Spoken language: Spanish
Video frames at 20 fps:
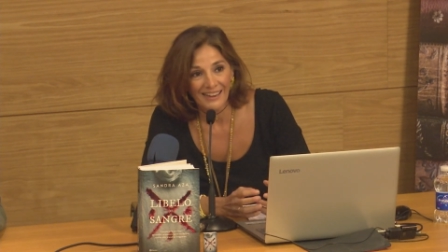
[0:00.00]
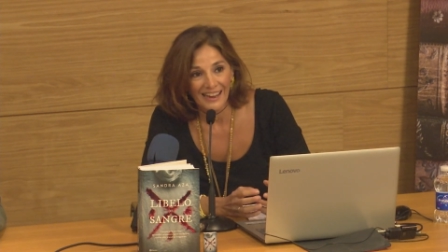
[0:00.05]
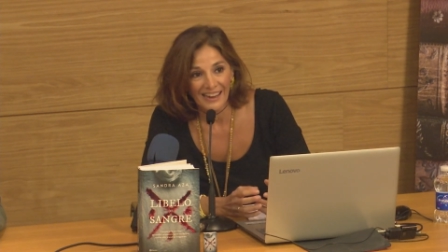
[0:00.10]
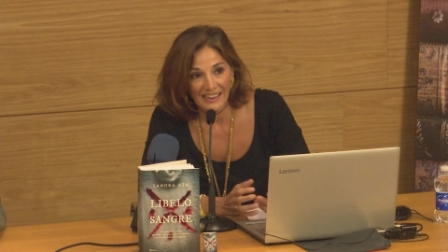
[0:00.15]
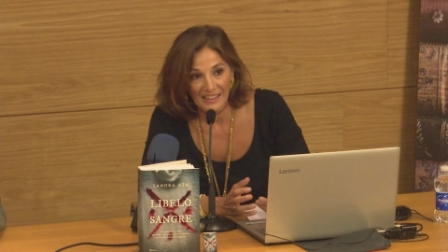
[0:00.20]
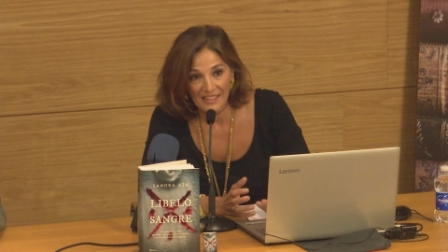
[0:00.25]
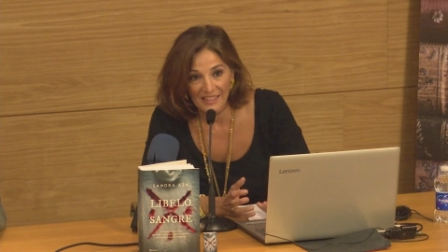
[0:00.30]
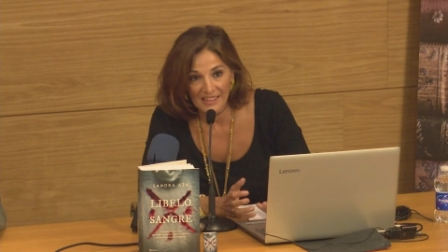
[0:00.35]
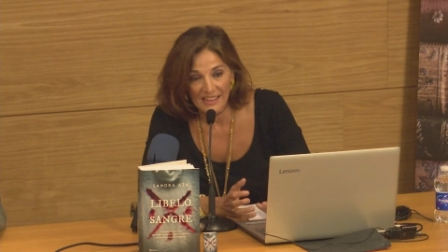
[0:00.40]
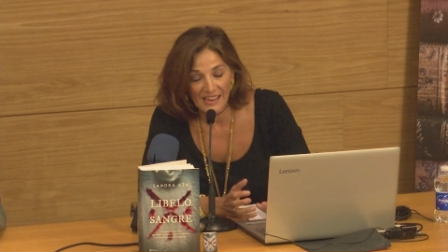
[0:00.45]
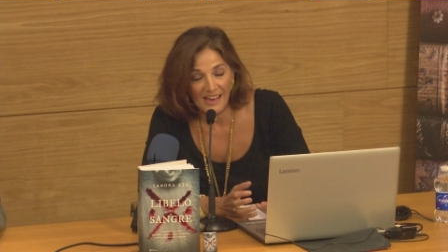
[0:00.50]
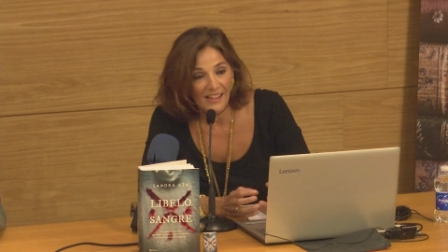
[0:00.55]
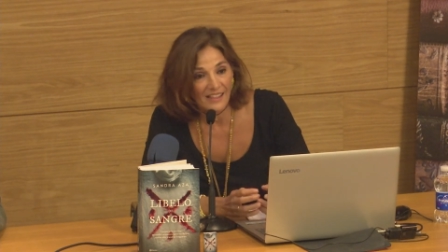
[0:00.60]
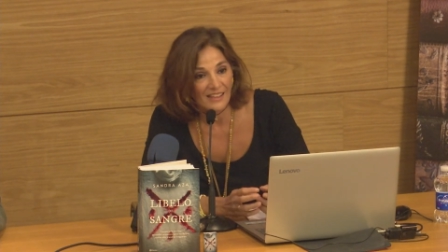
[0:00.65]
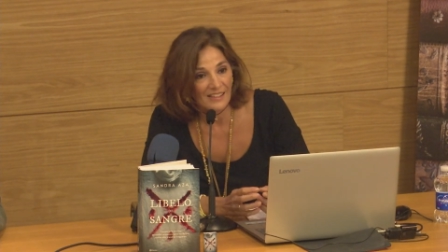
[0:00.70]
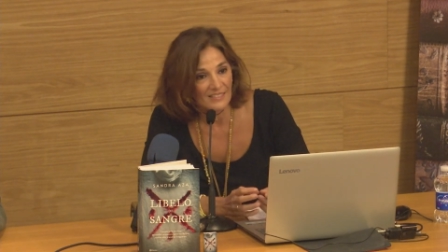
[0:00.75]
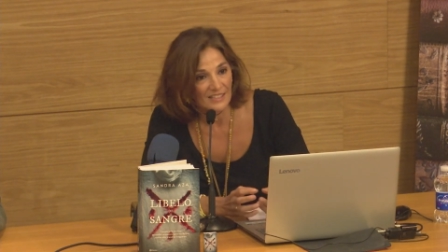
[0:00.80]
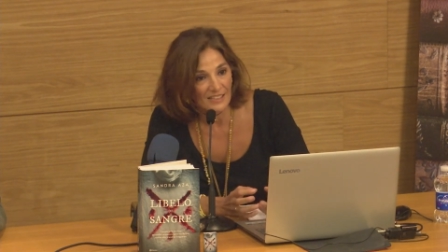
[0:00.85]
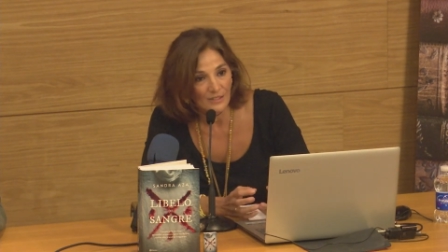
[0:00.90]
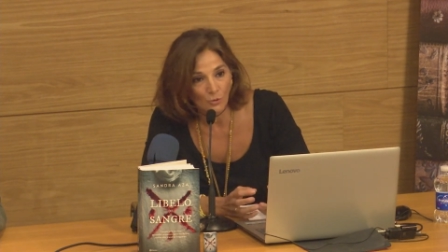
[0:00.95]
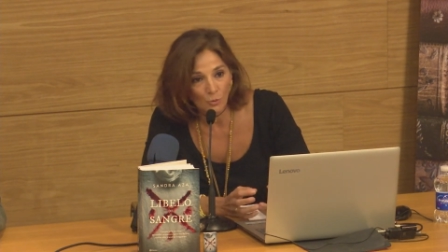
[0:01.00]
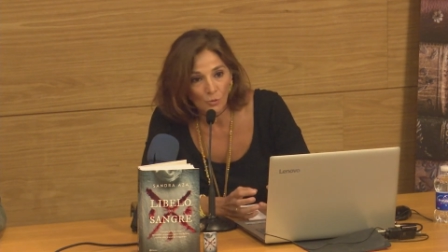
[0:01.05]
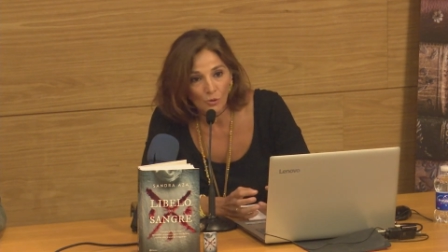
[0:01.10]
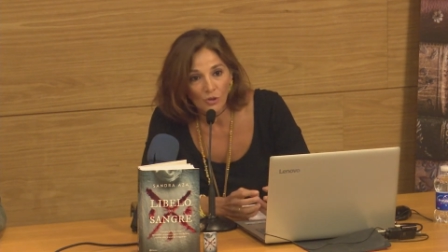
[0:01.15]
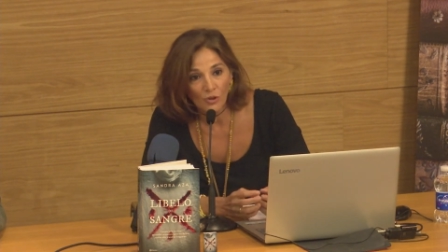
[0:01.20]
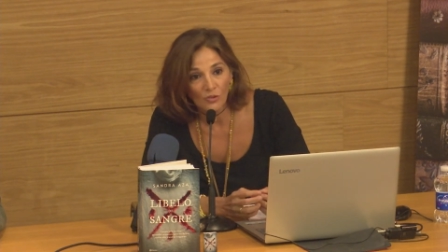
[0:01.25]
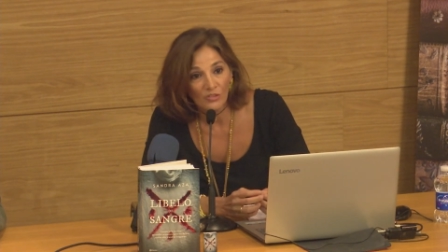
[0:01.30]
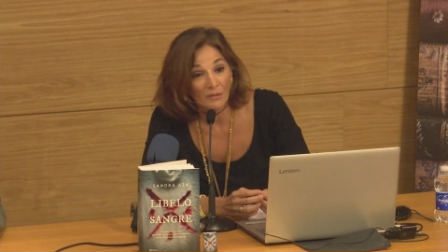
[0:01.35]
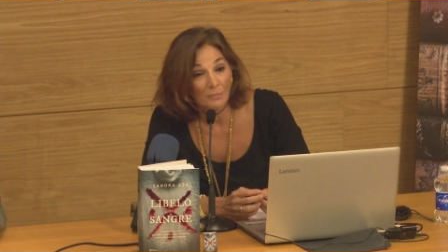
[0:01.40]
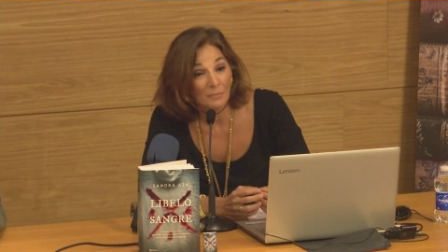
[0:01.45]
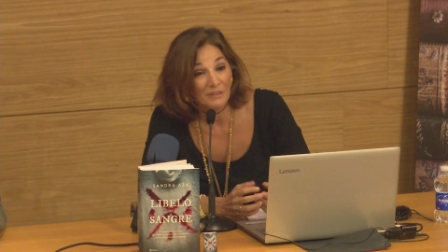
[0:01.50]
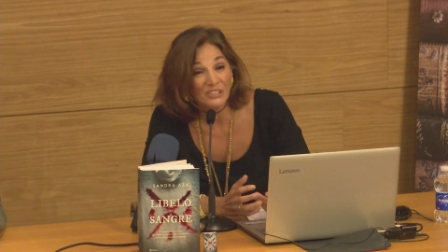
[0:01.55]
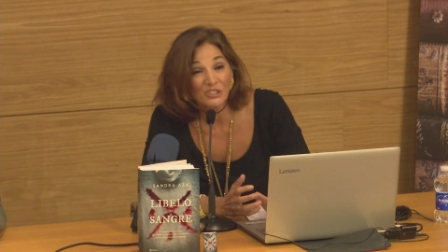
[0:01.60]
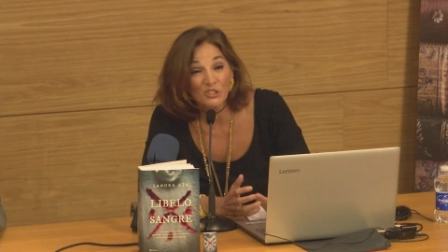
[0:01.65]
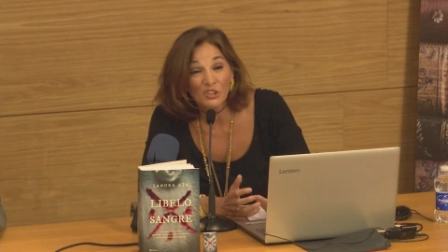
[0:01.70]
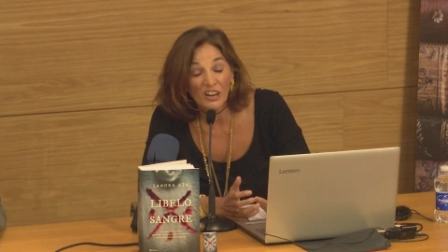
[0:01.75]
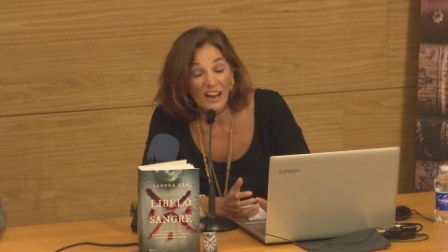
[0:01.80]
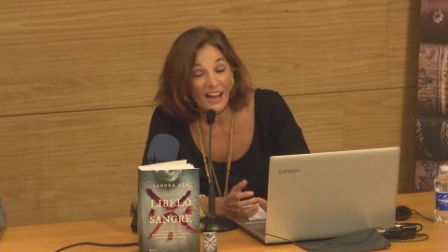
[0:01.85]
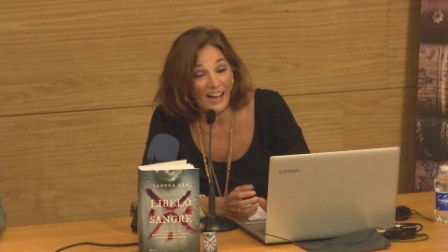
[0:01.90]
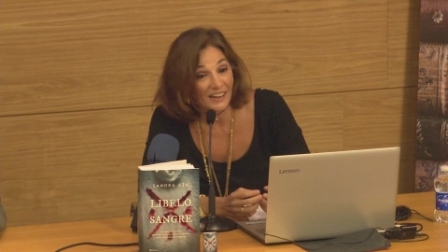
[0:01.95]
carecía de título, de
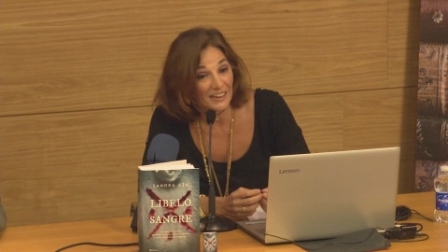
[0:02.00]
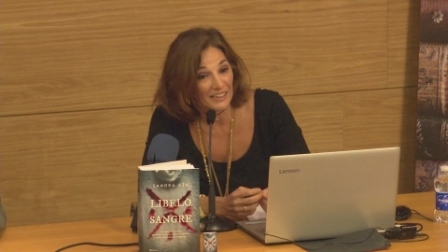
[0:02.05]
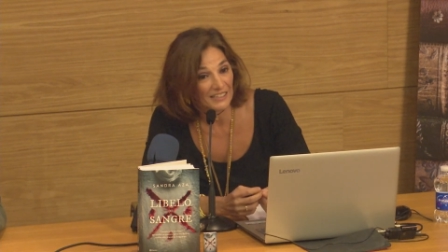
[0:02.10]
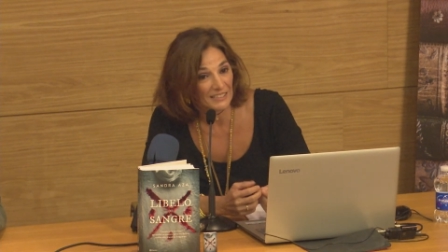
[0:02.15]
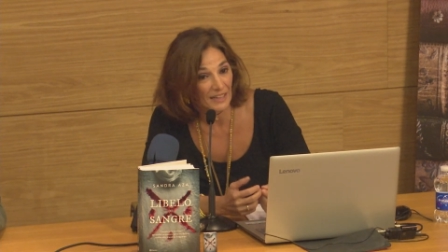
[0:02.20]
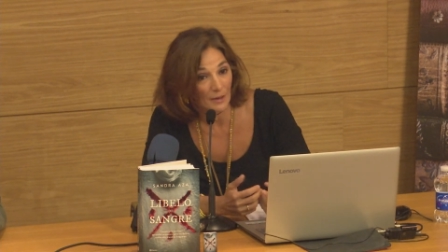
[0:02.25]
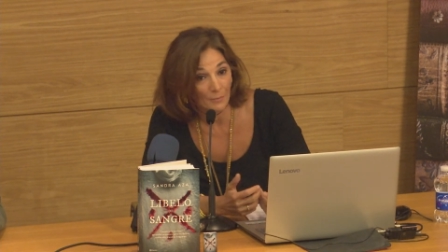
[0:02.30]
personajes,